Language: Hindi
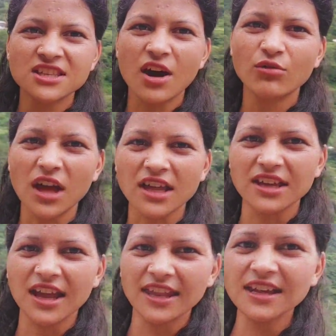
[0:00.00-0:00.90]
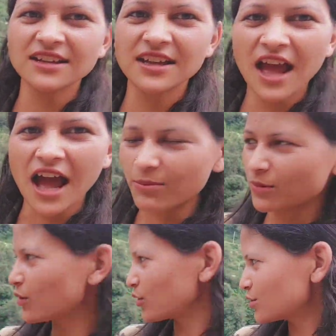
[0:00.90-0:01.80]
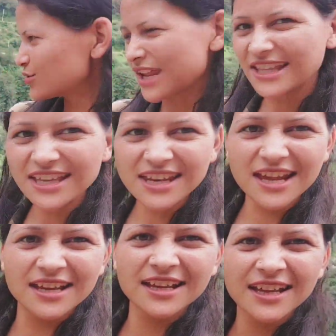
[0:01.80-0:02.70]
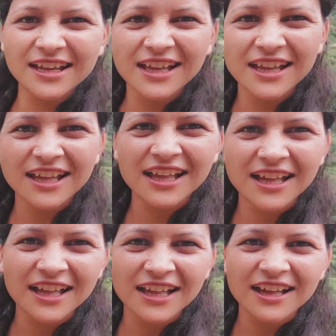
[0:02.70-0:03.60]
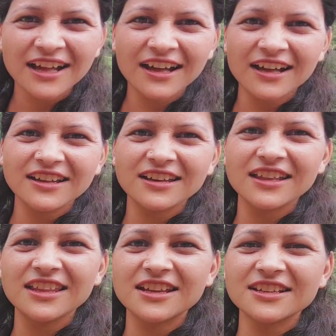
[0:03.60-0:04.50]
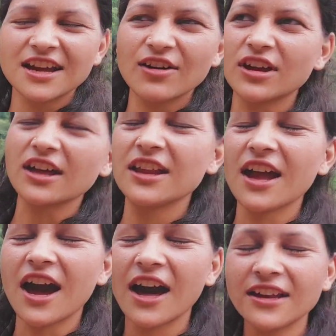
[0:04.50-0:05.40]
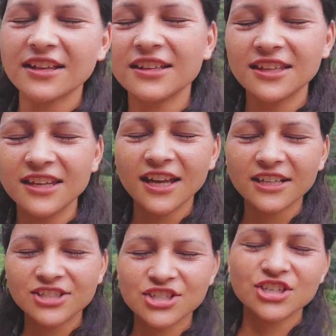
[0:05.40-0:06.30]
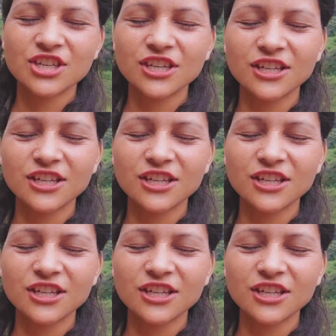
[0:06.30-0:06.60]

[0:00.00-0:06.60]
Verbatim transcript: साउंड आ रही है, है ना आप लोगों को सुनाई दे रही है हाय नदी की साउंड आ रही है यार कितनी अच्छी